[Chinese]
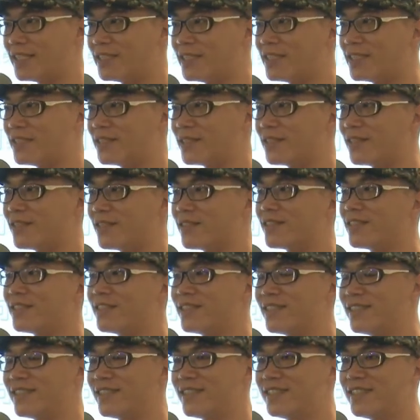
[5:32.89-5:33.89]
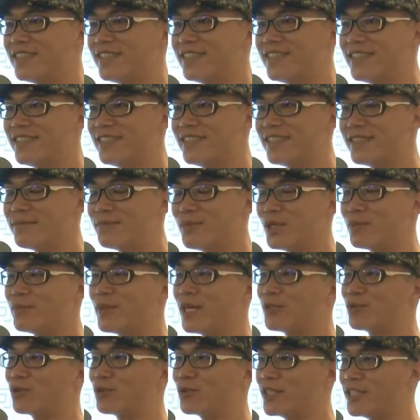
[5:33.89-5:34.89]
心，帮我
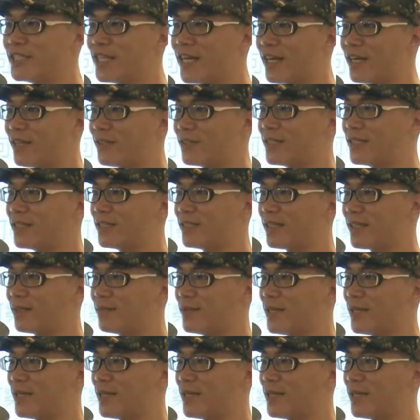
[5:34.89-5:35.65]
们来做一下好了，好